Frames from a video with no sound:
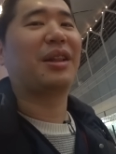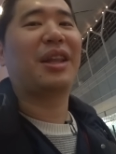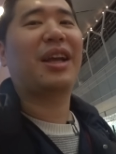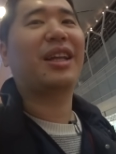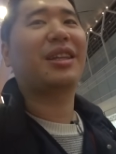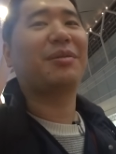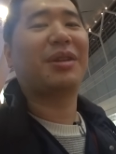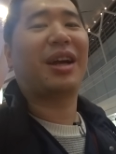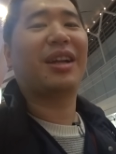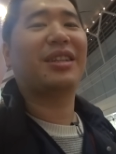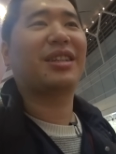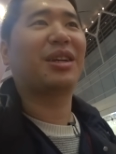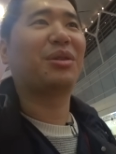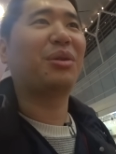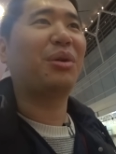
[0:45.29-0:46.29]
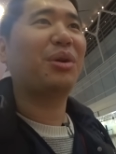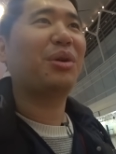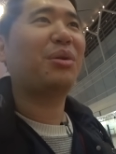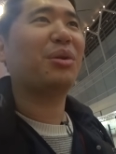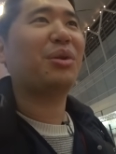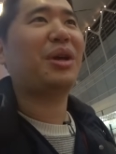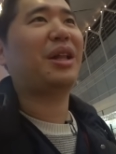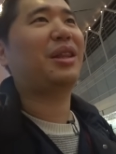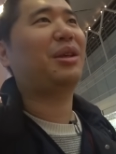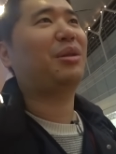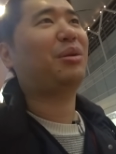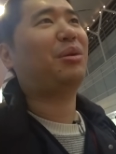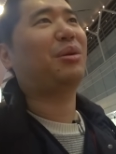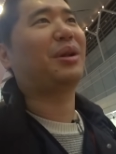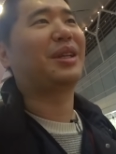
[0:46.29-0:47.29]
ネガティブな話がどういうことやっていう
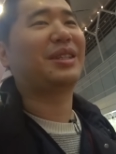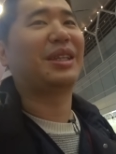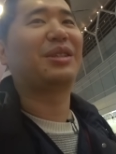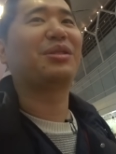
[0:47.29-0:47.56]
ところはです